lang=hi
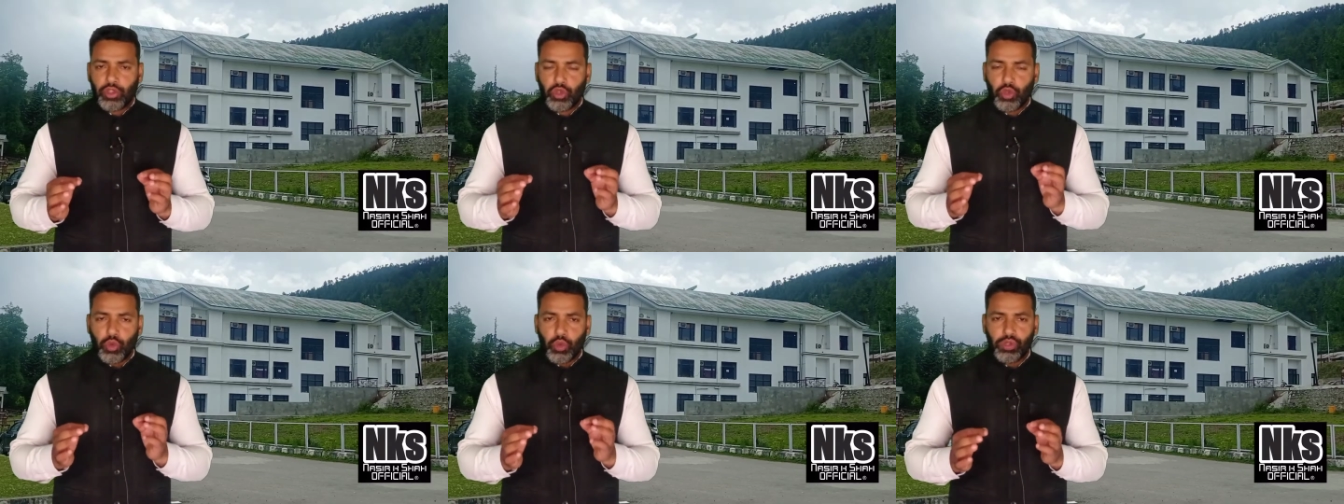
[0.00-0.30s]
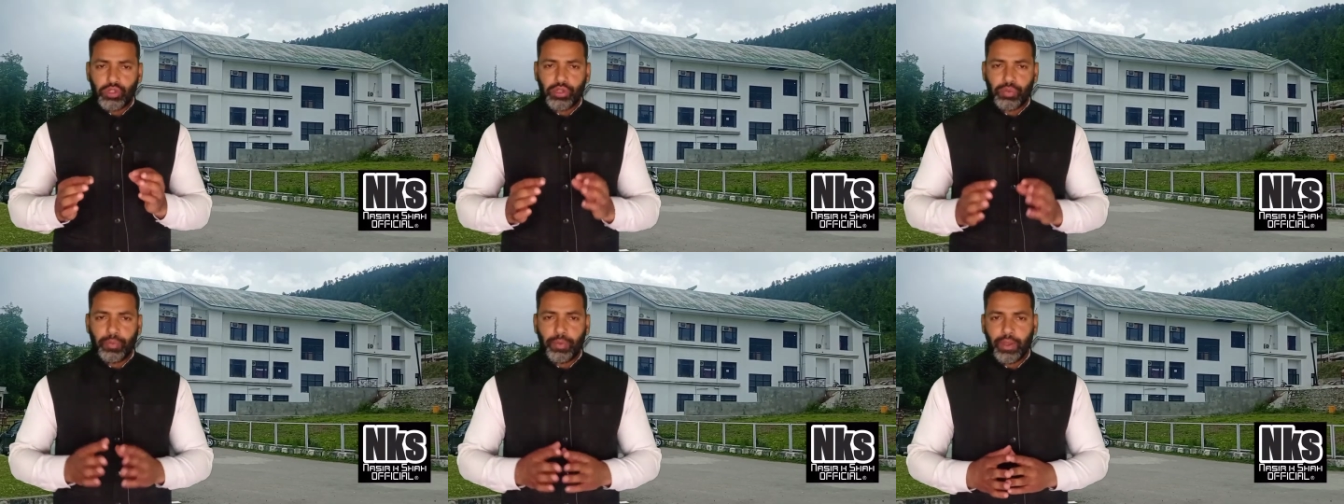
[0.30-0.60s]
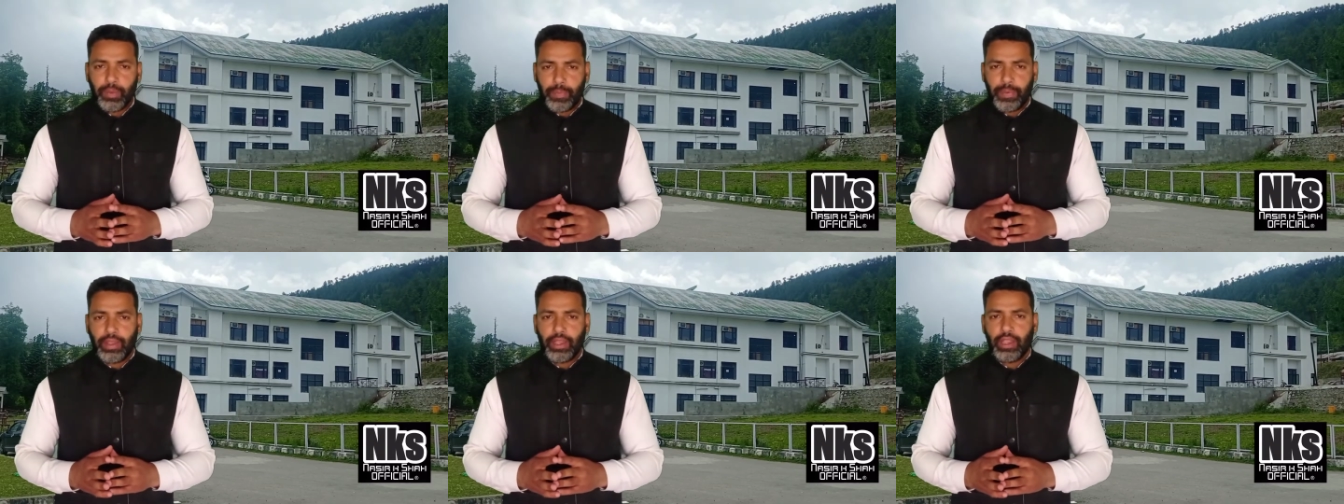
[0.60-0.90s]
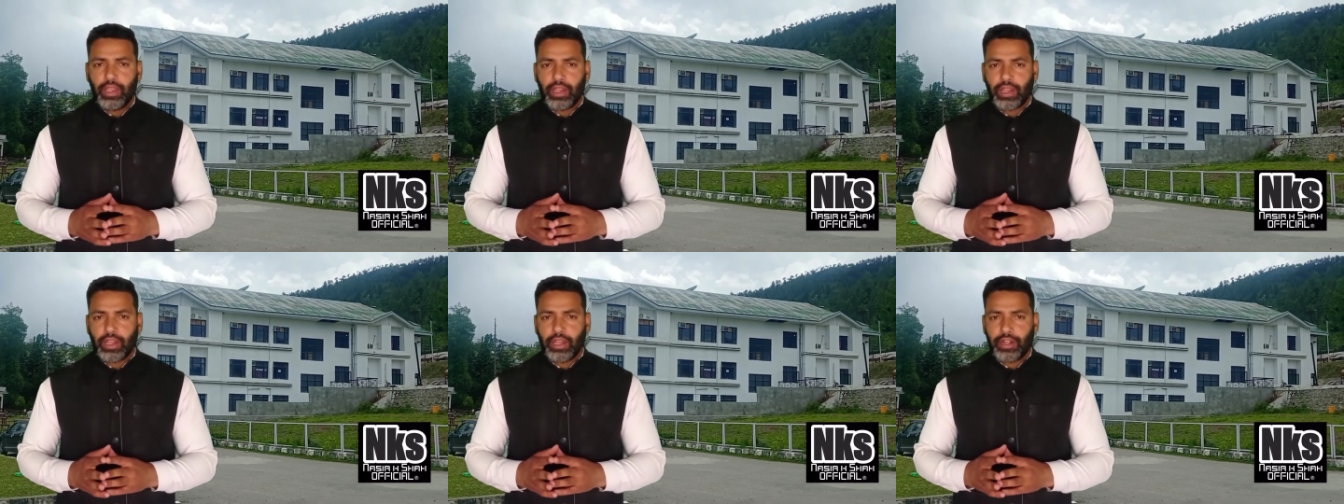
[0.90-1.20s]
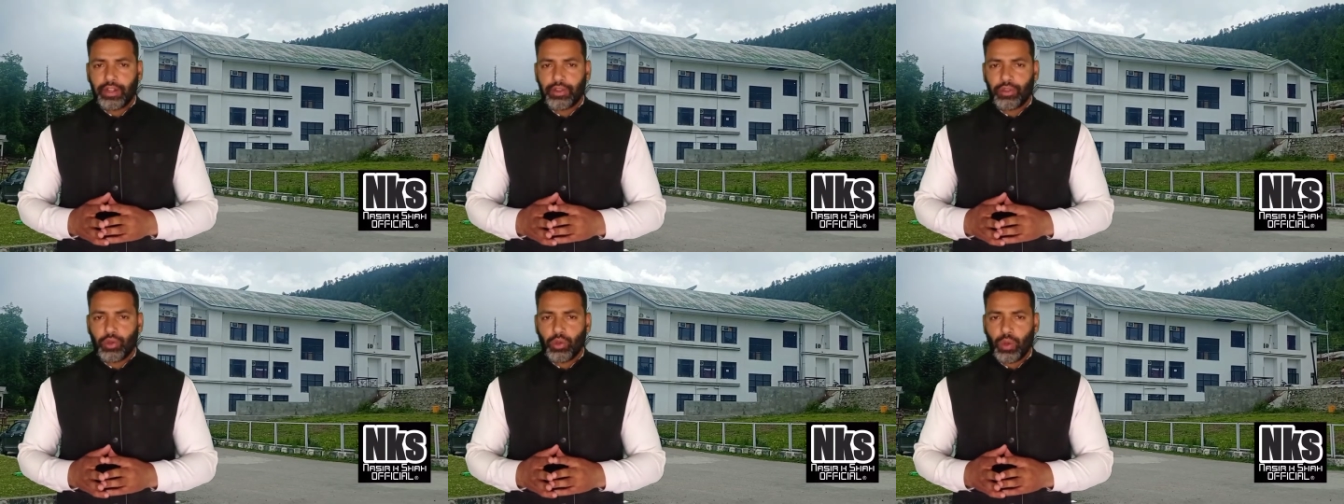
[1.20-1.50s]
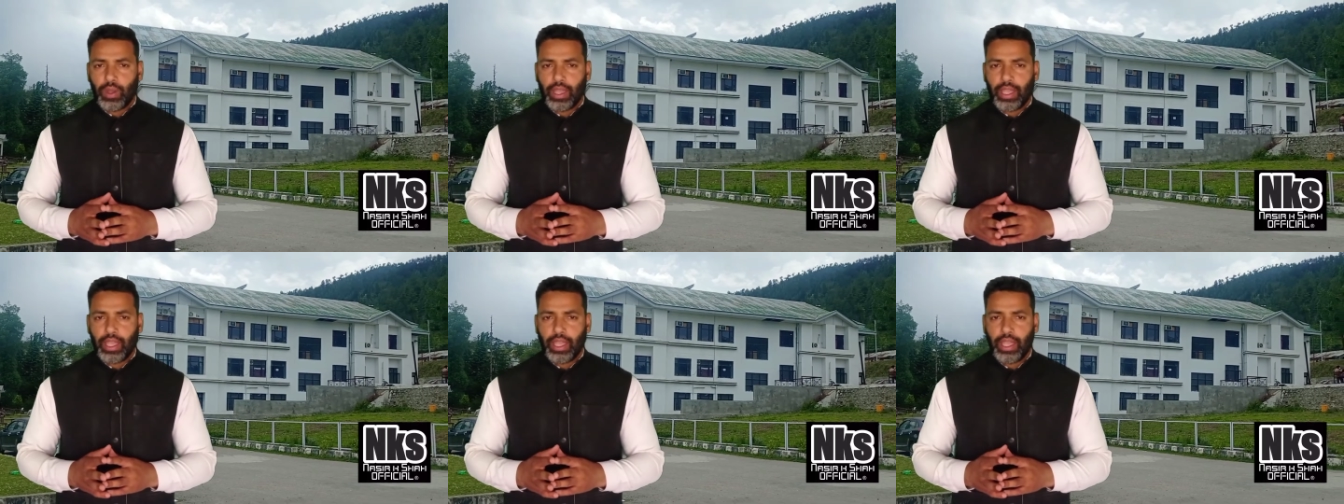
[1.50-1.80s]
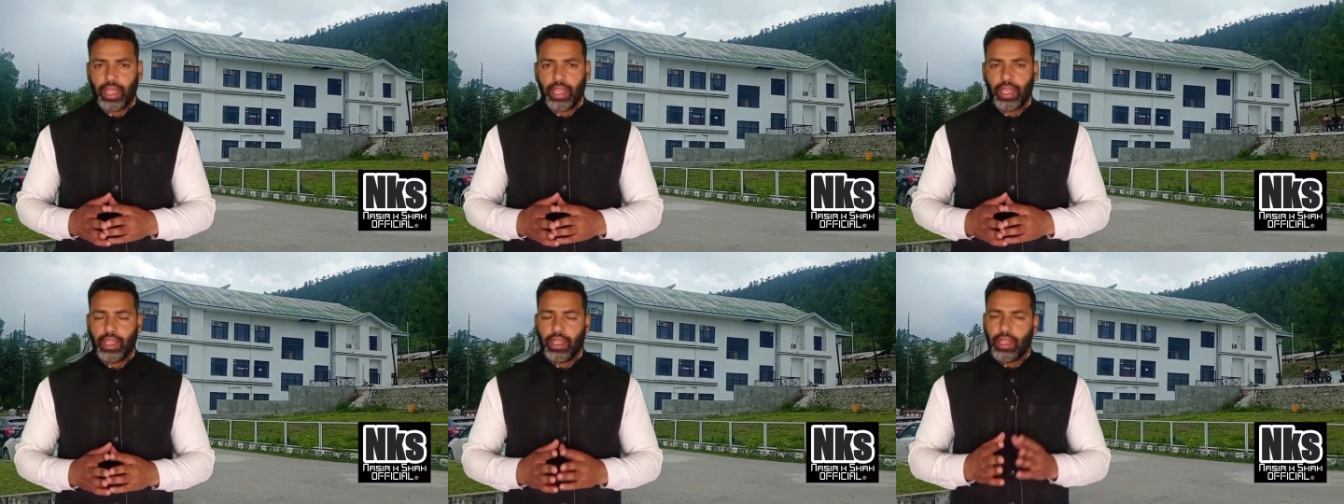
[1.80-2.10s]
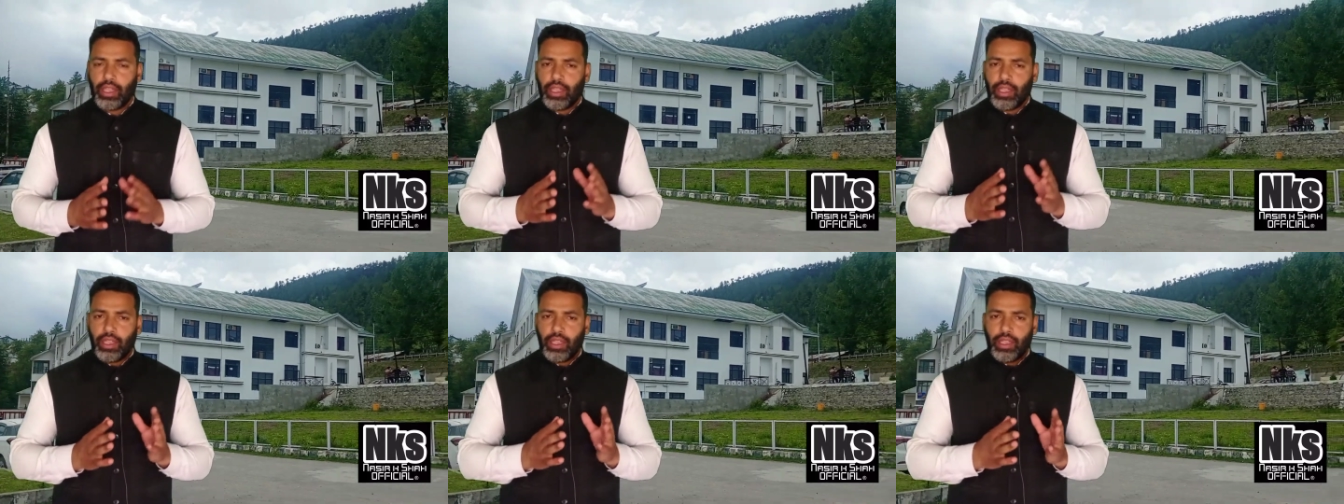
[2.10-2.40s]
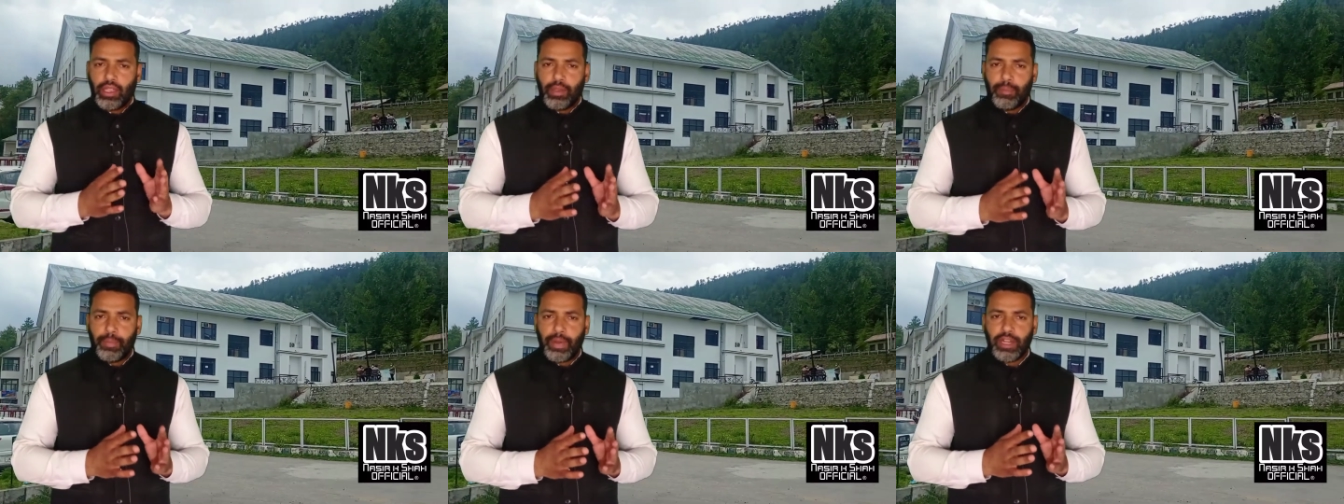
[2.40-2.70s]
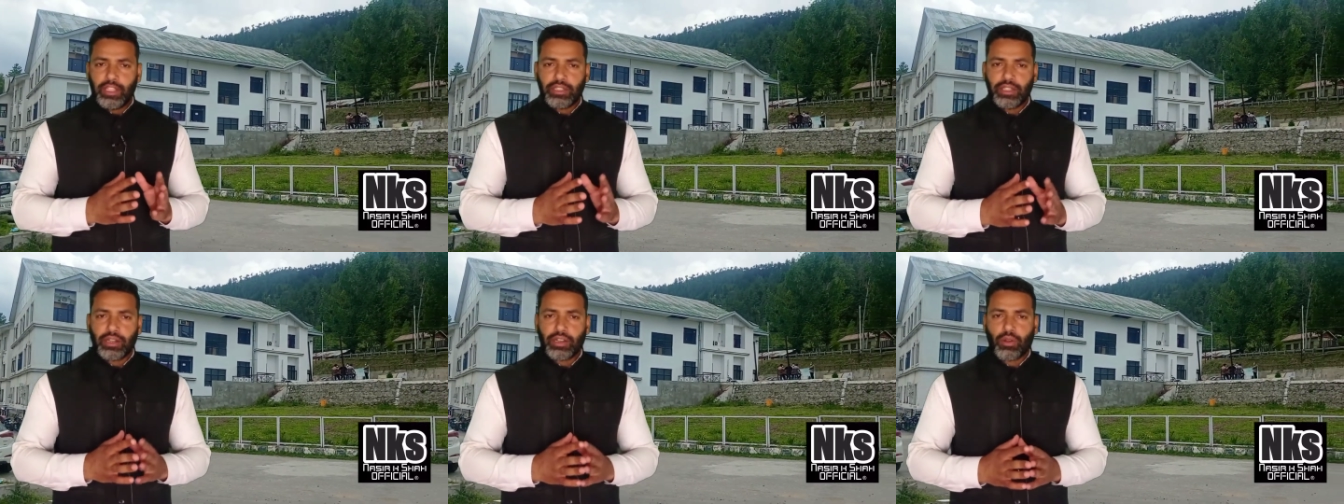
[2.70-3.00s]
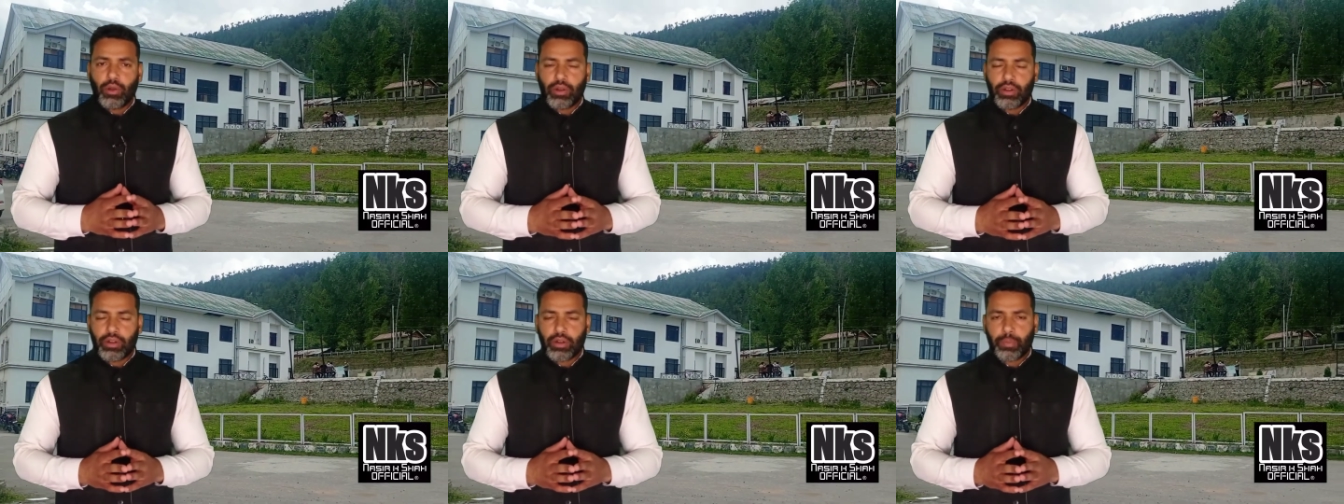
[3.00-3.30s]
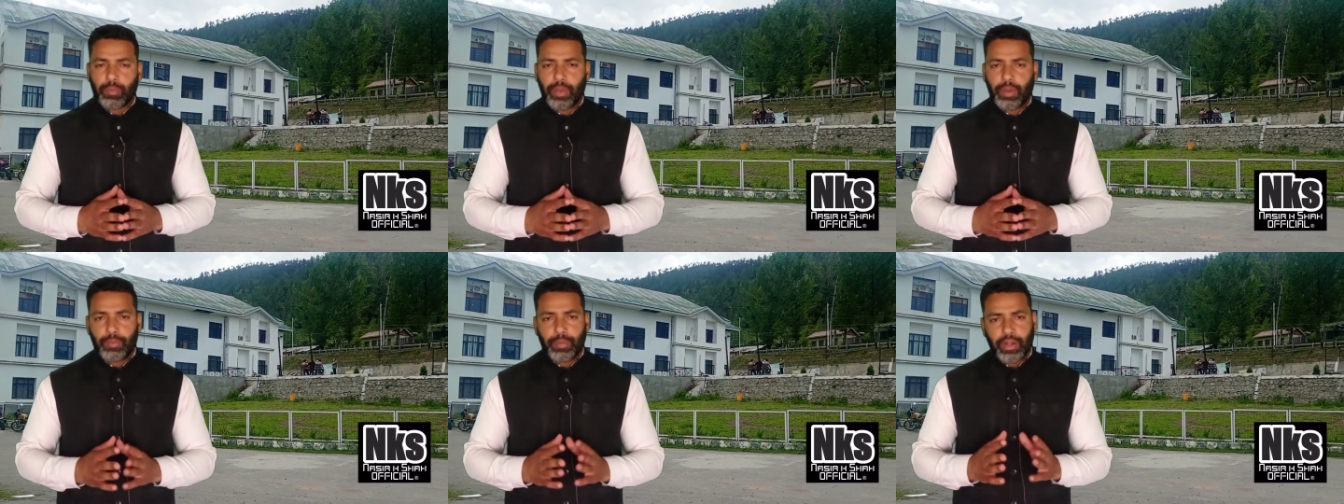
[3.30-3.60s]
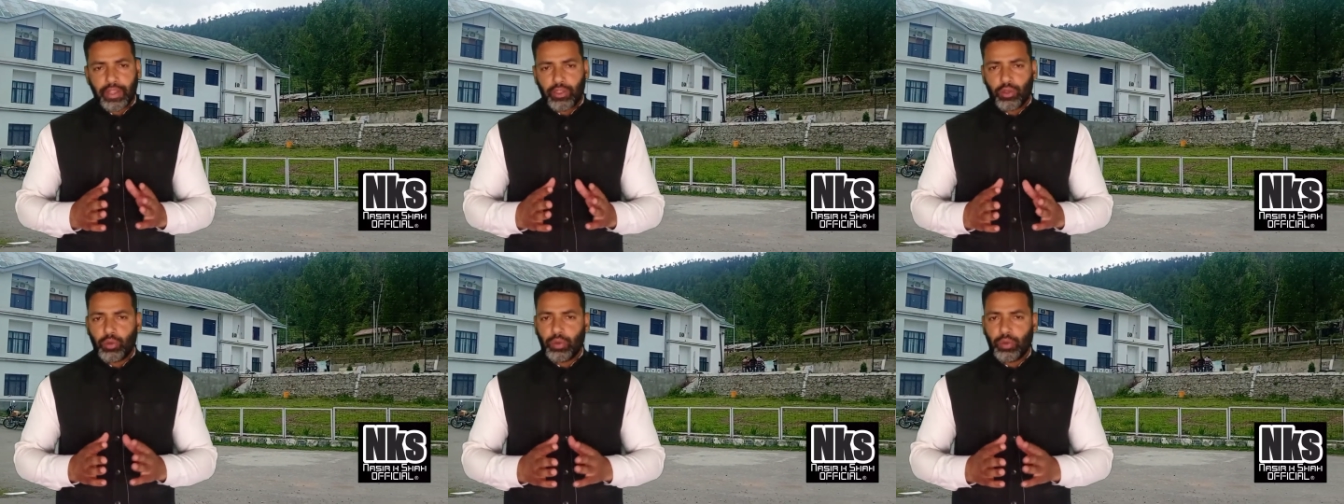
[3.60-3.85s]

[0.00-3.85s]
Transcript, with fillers: यूज्ड पीपीई किट जो है मेडिसिन काउंटर पे पड़ी